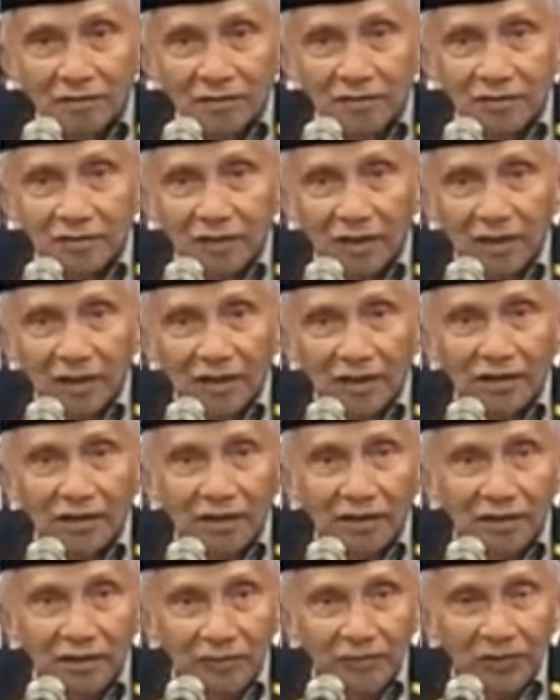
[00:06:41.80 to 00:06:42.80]
Saya
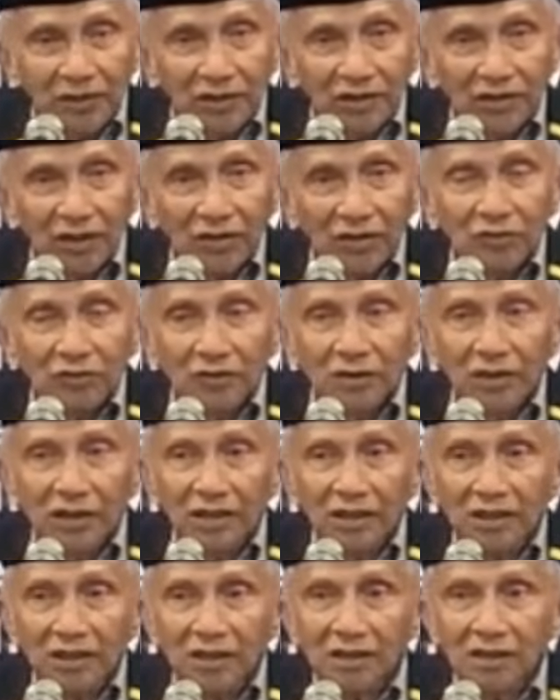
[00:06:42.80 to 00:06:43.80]
tadi beritahu
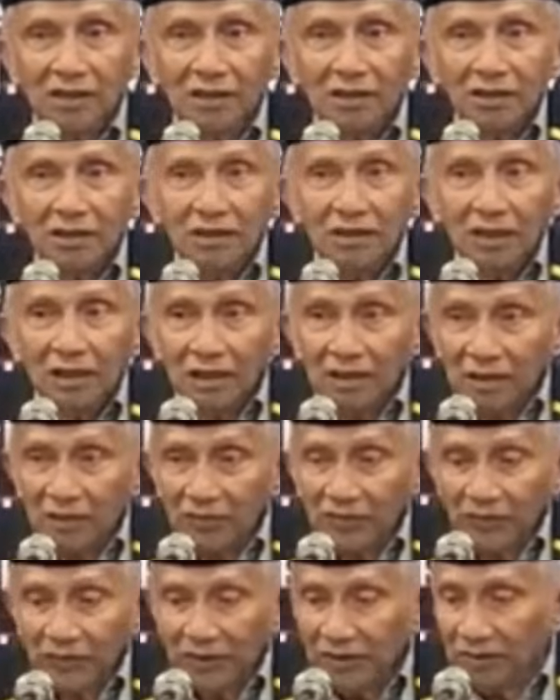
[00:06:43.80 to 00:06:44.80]
oleh
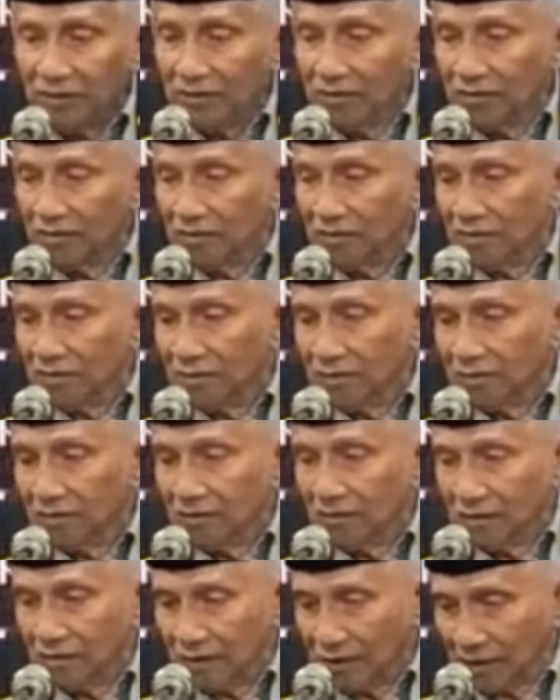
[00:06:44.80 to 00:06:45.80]
Hanafi,
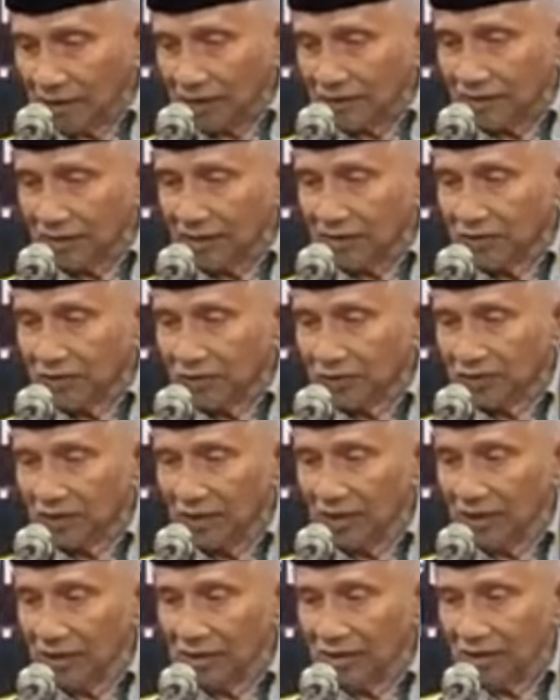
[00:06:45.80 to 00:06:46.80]
anak saya
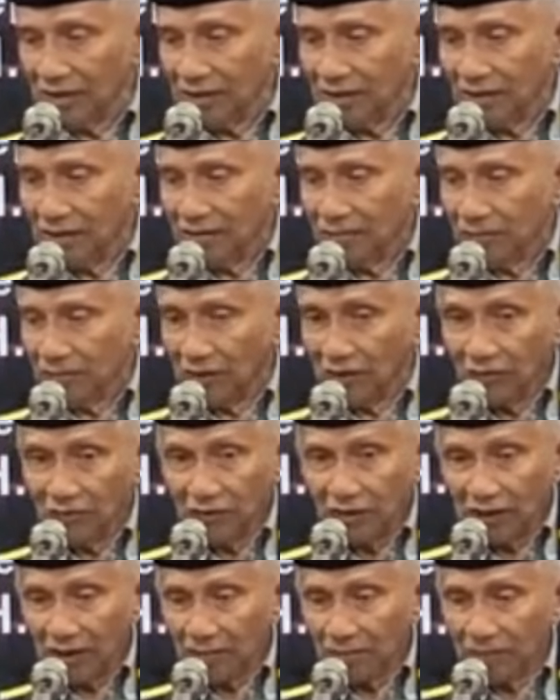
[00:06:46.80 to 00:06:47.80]
Jogja,
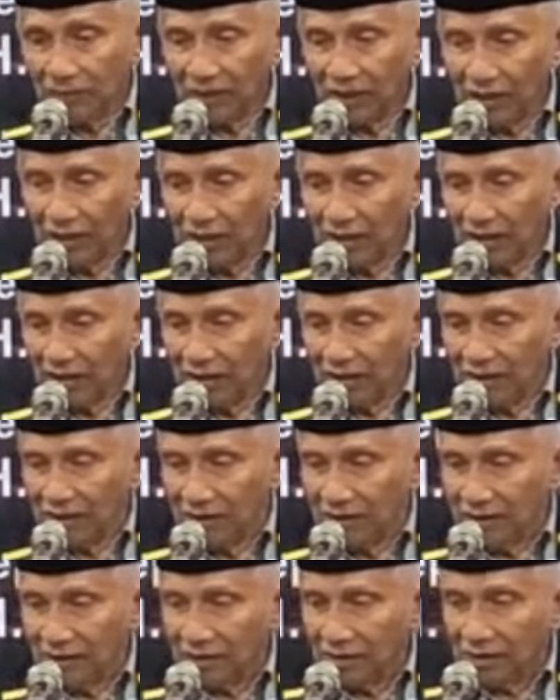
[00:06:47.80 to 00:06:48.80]
mengontak Pak
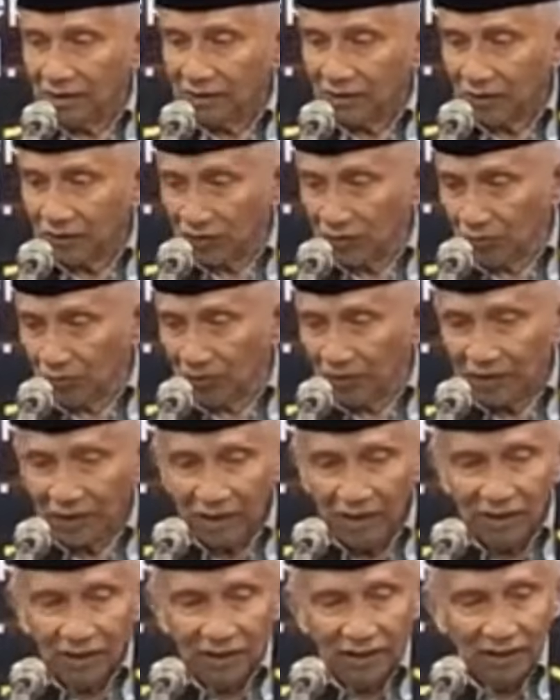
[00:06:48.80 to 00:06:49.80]
ketum
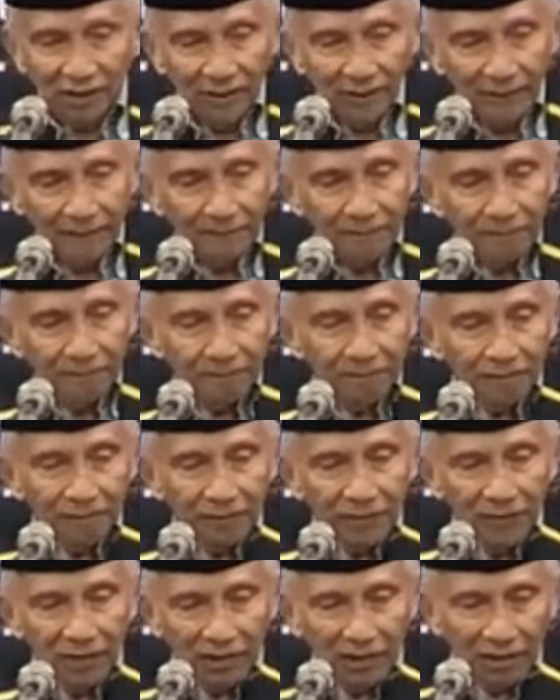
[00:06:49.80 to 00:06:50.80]
kita ya,
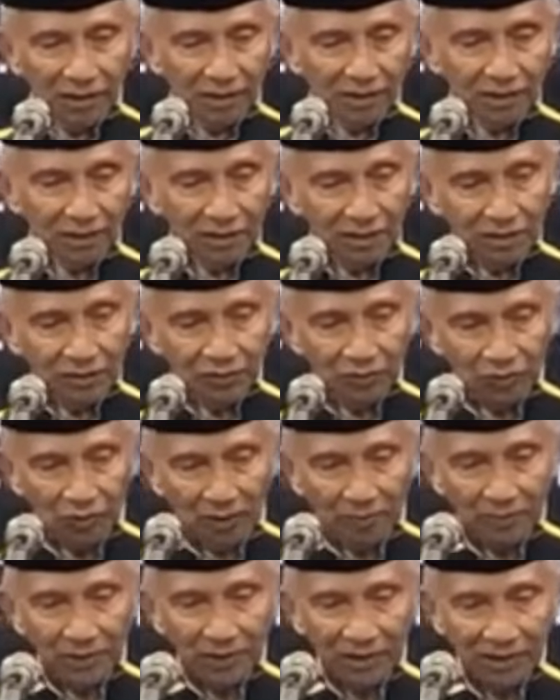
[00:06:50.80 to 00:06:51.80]
Pak Edu
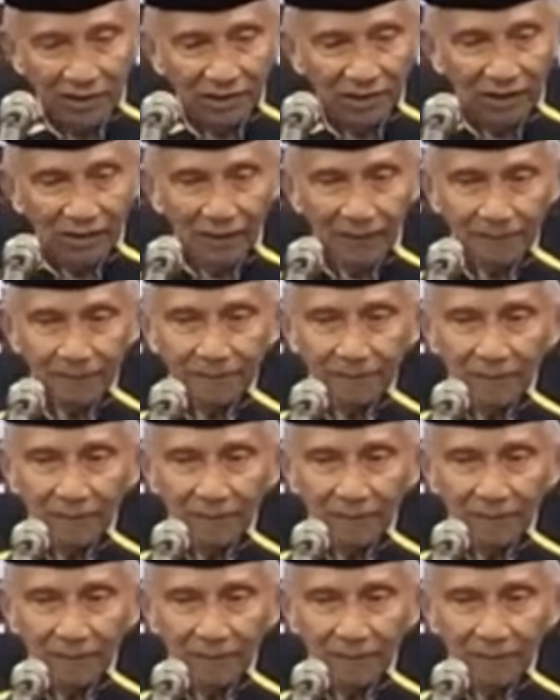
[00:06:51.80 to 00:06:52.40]
Rahmadi ya.